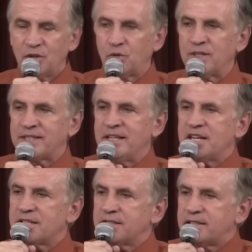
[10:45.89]
То есть
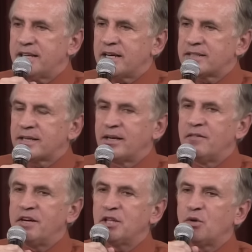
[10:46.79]
наше сердце
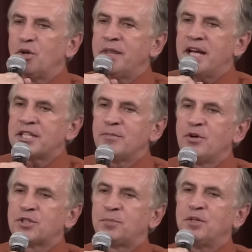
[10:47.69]
говорит о нашем
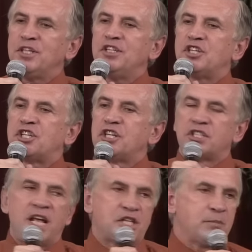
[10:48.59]
Господине через
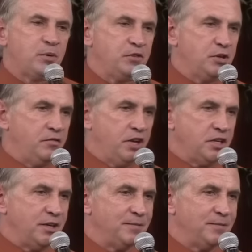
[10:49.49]
наше повиновение